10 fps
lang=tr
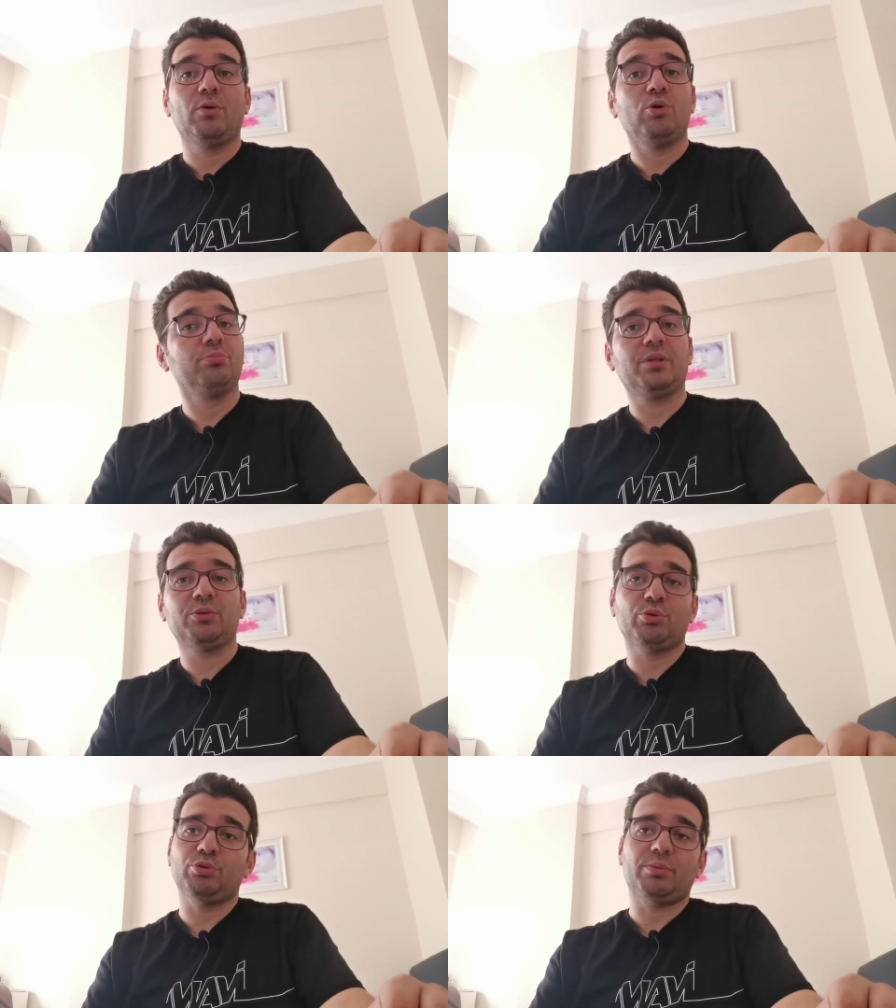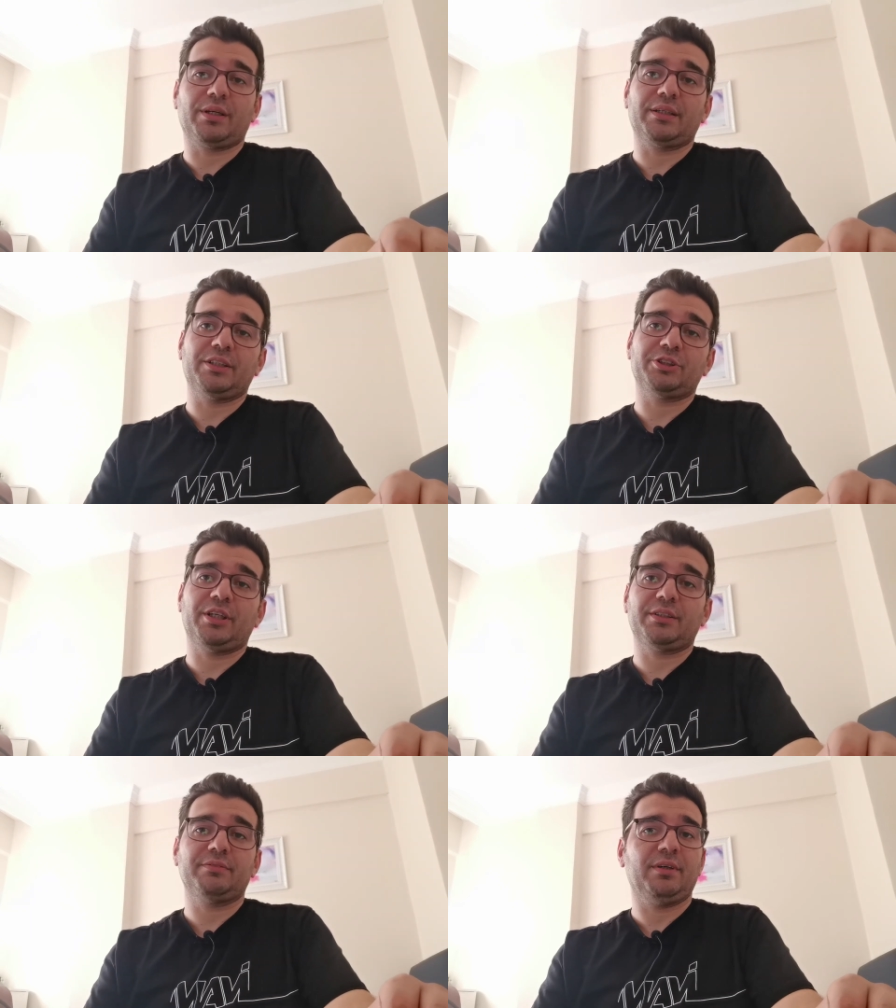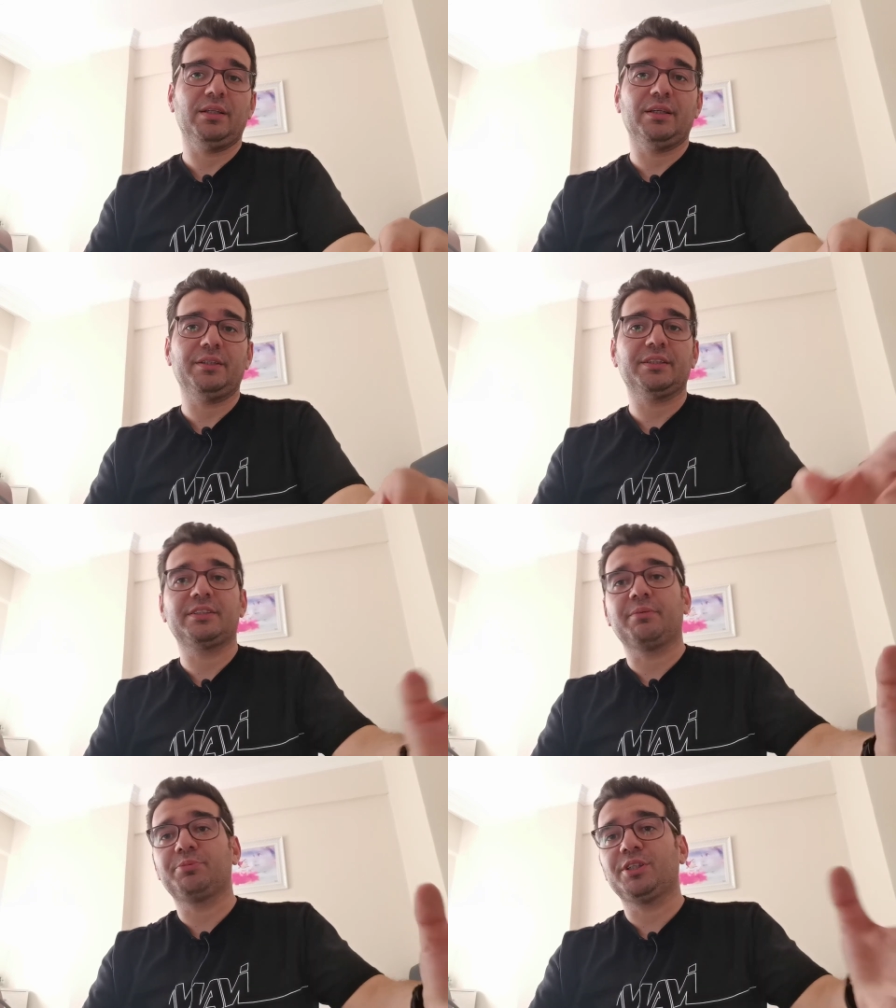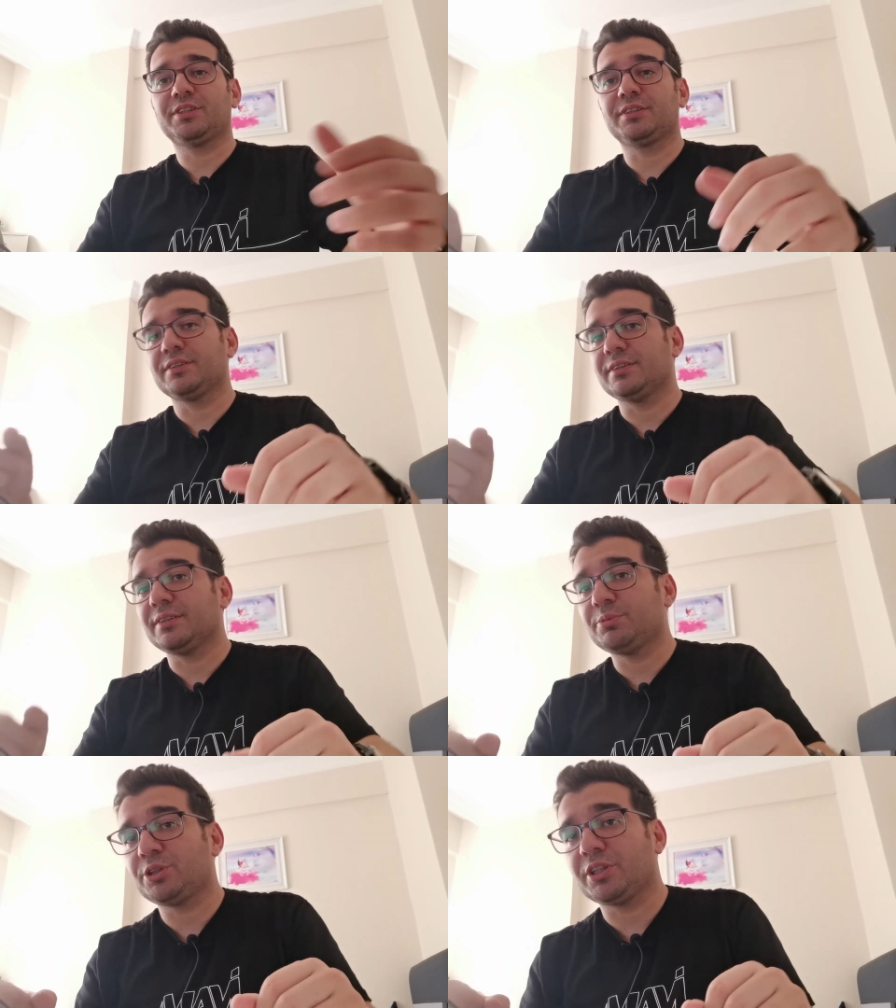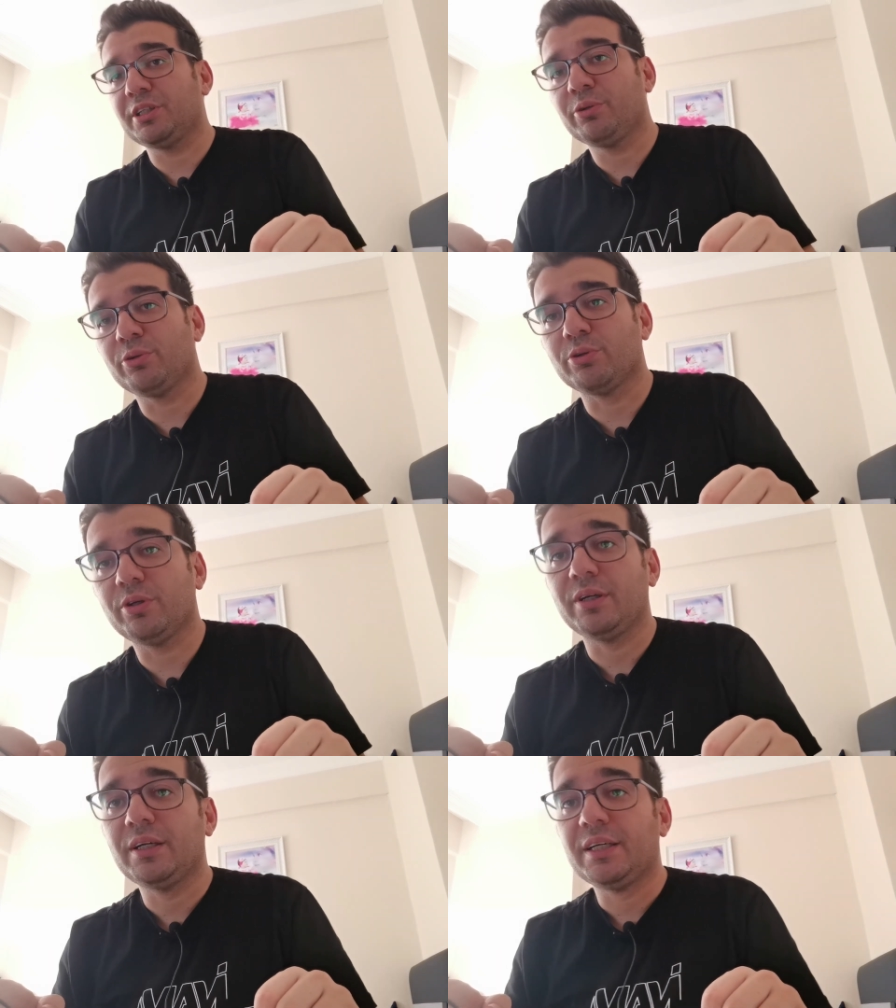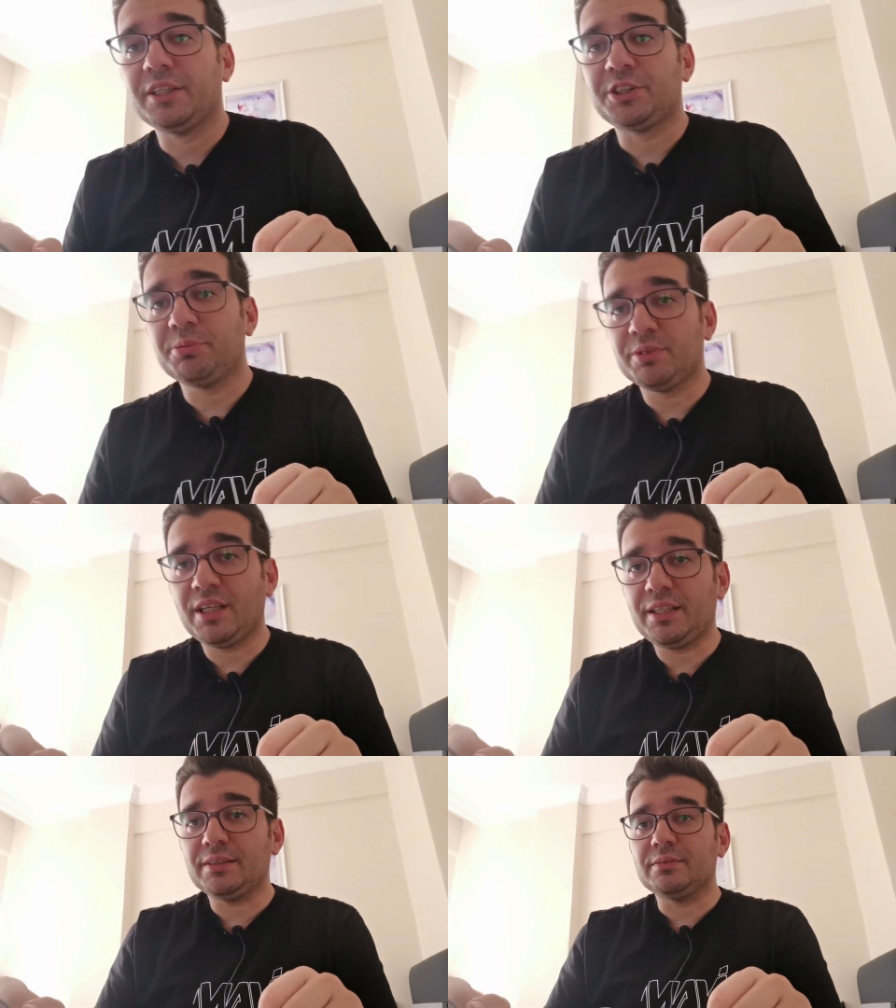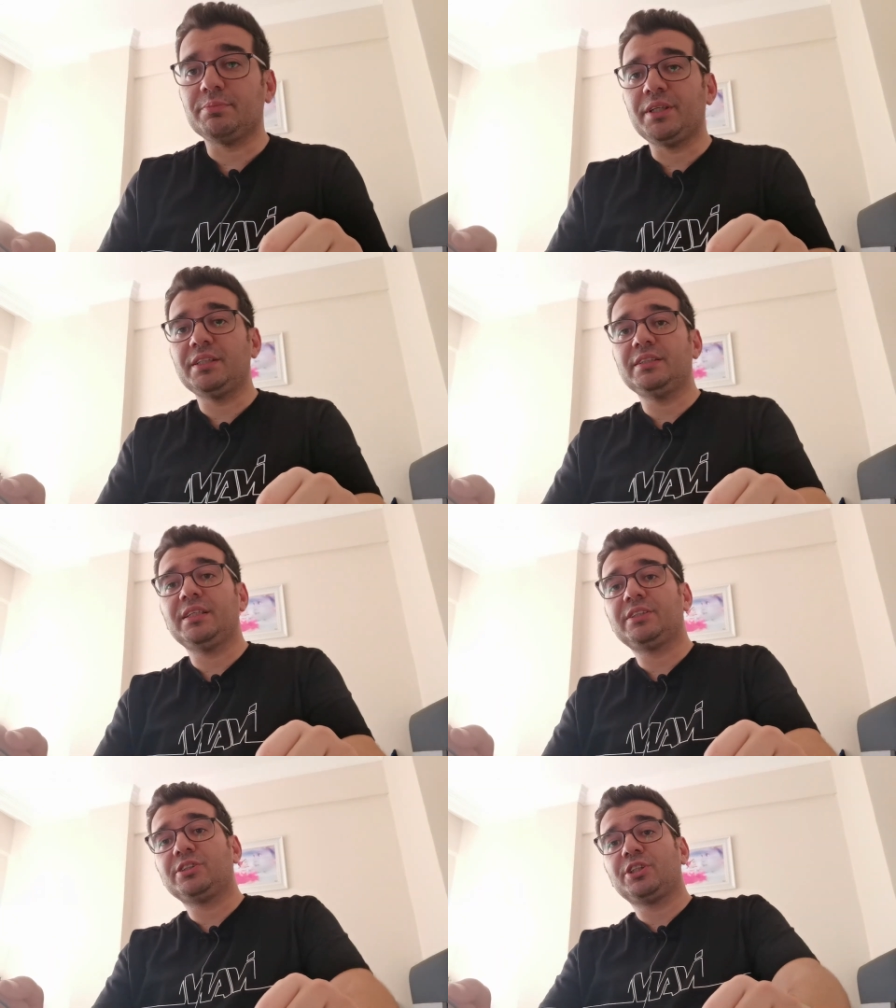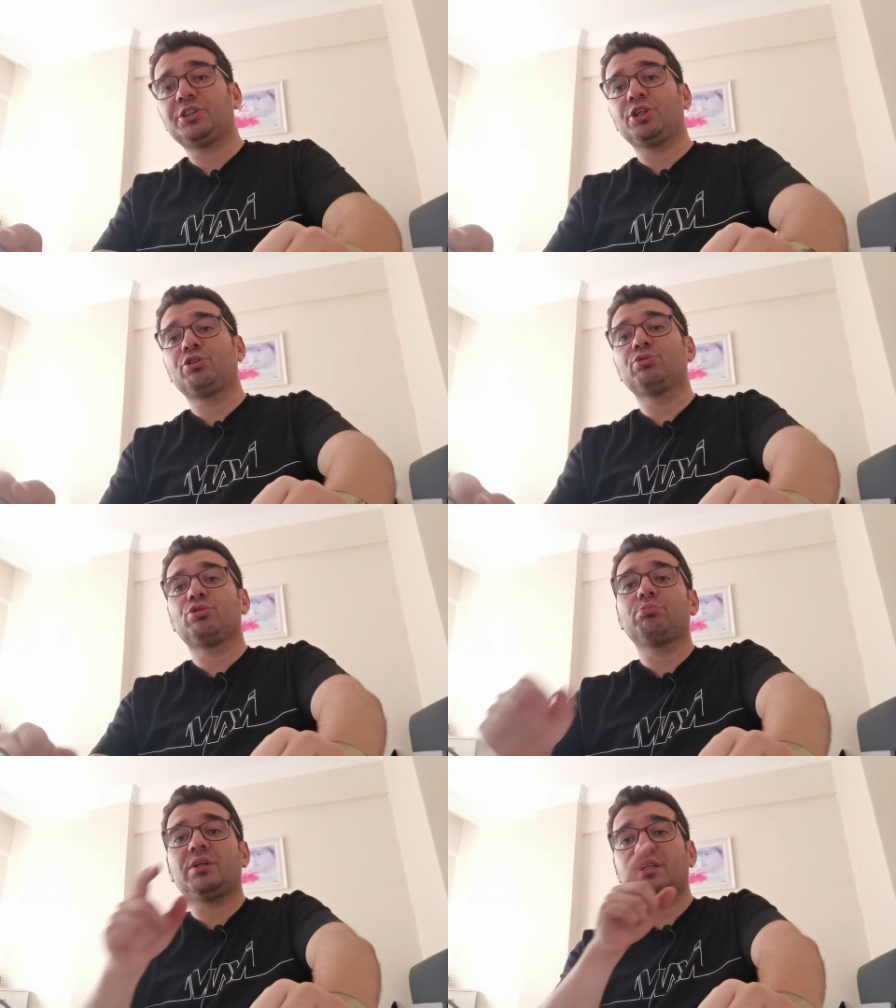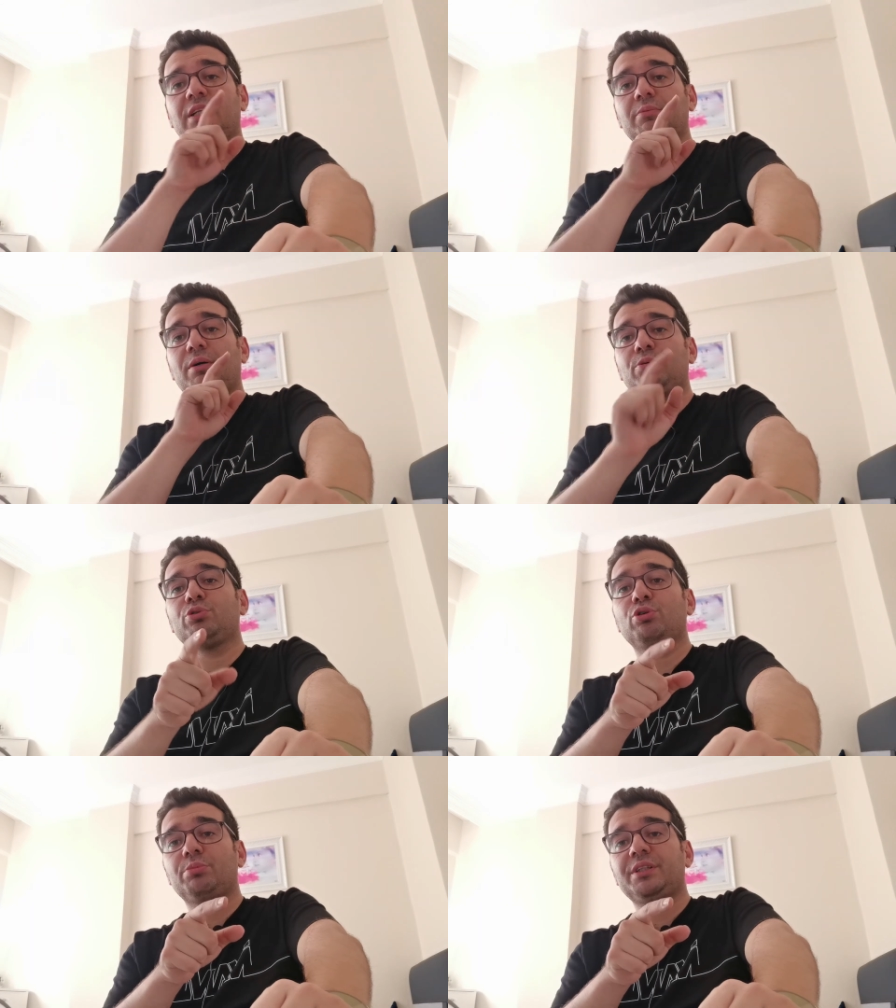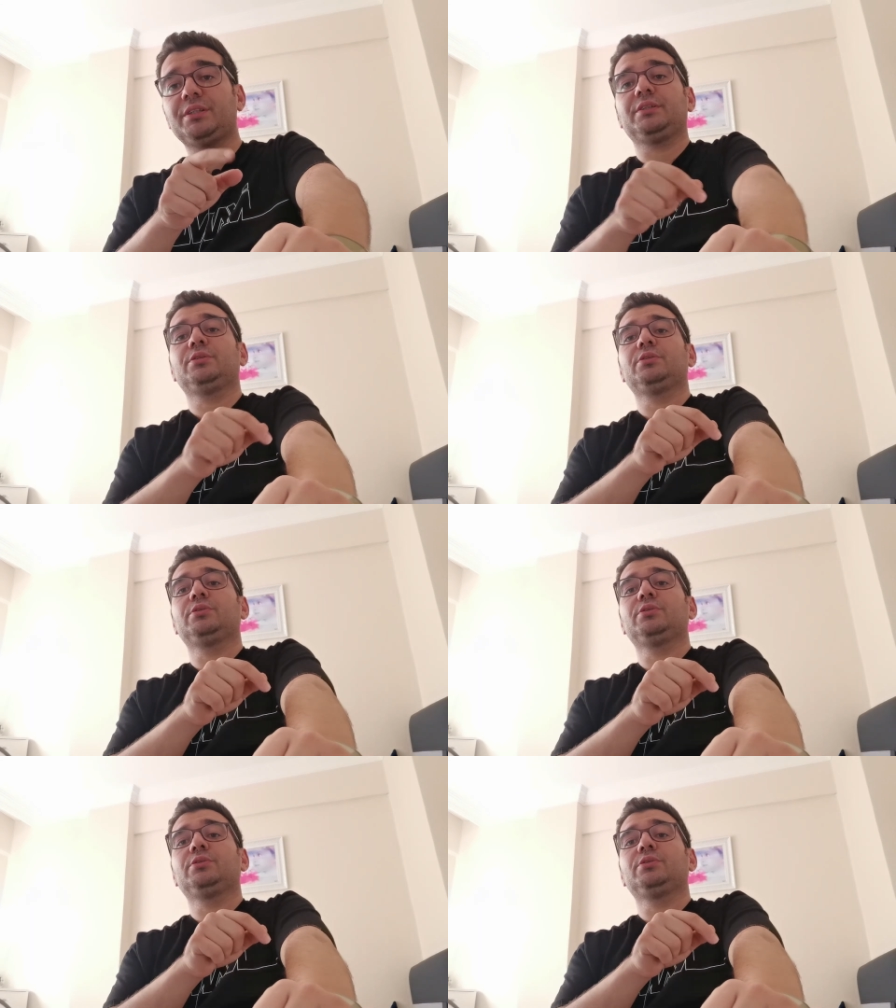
Ölümden döndüm arkadaşlar. Vallahi nasıl yapacağız? E, bir şekilde oldu. Şimdiden beni dinlediğiniz için teşekkür ediyorum. Kanalıma abone olmayı